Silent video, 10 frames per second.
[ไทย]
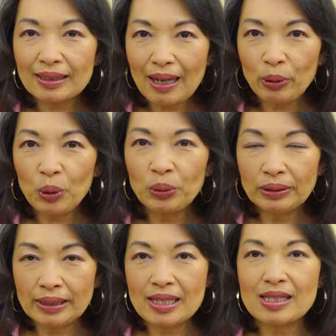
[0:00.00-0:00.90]
จะรับคน
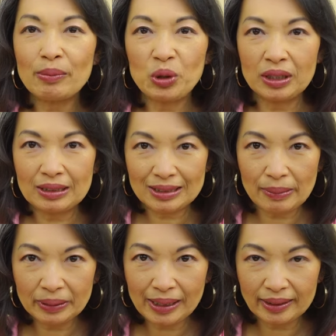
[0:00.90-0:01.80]
เรียนจำนวน
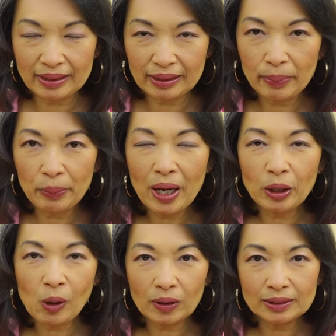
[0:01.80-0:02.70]
จำกัดนะคะเพราะว่า
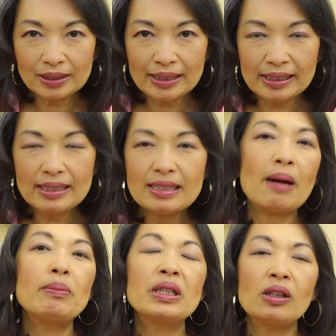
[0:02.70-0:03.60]
คอร์สนี้
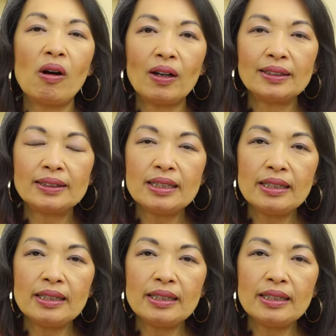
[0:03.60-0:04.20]
จะเป็นคอร์ส